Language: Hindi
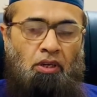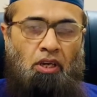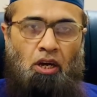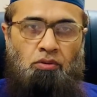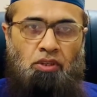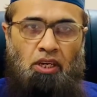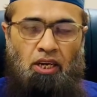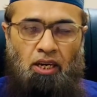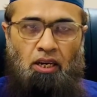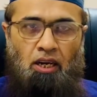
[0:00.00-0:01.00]
क्या उसके
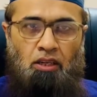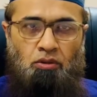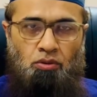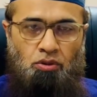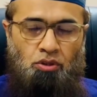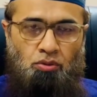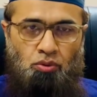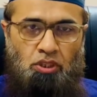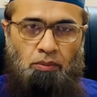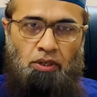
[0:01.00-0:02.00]
ख्यालात और उसकी
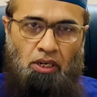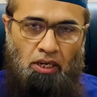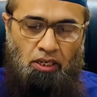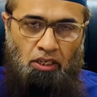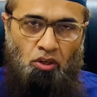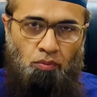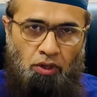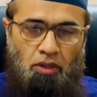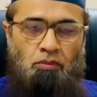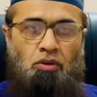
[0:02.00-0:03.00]
सोचें भी खाने के
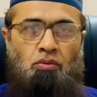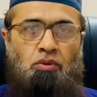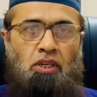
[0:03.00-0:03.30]
ऊपर ही मरकूज़